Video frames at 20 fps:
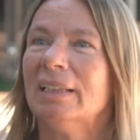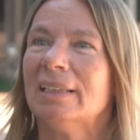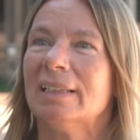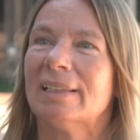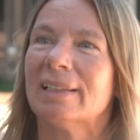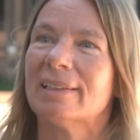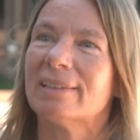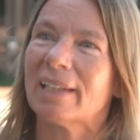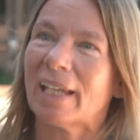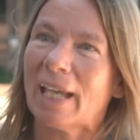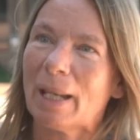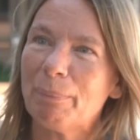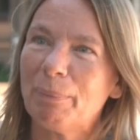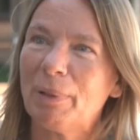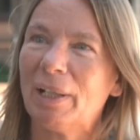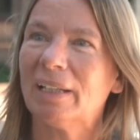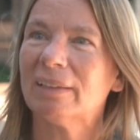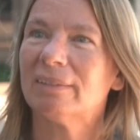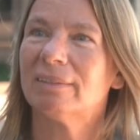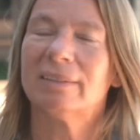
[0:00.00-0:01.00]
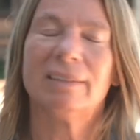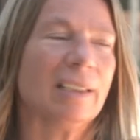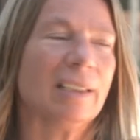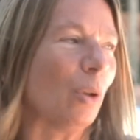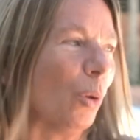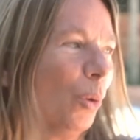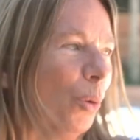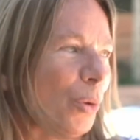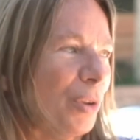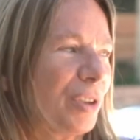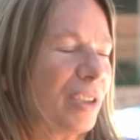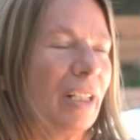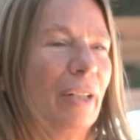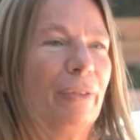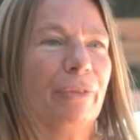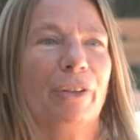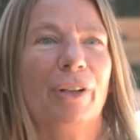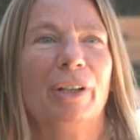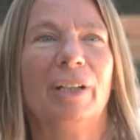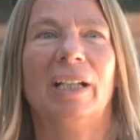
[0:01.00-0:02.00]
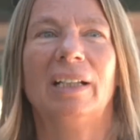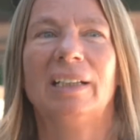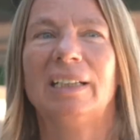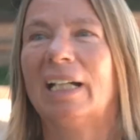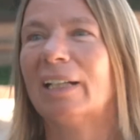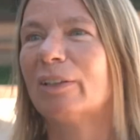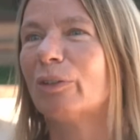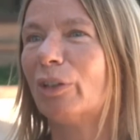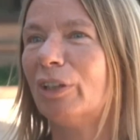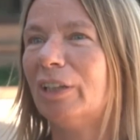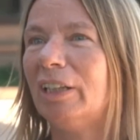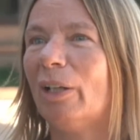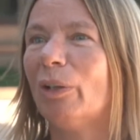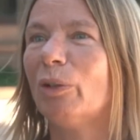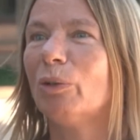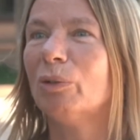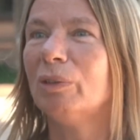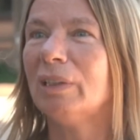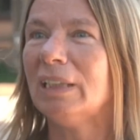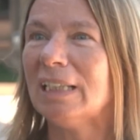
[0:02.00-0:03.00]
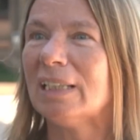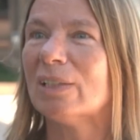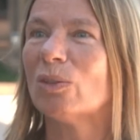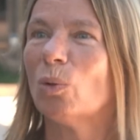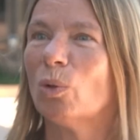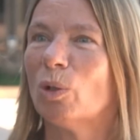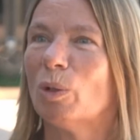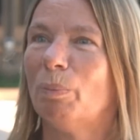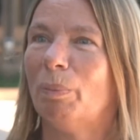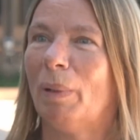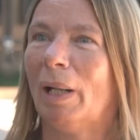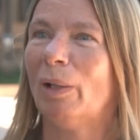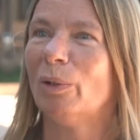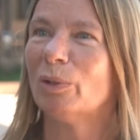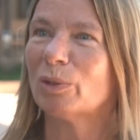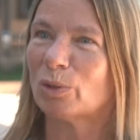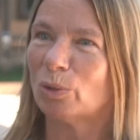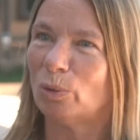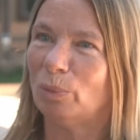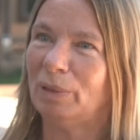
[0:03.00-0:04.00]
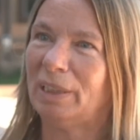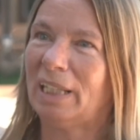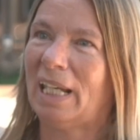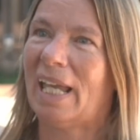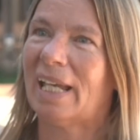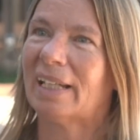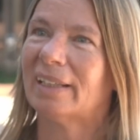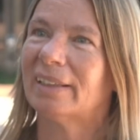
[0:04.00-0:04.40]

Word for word: Diese Treppe hat die große da vorne, die hat Conny auch noch nie so gebaut, so um die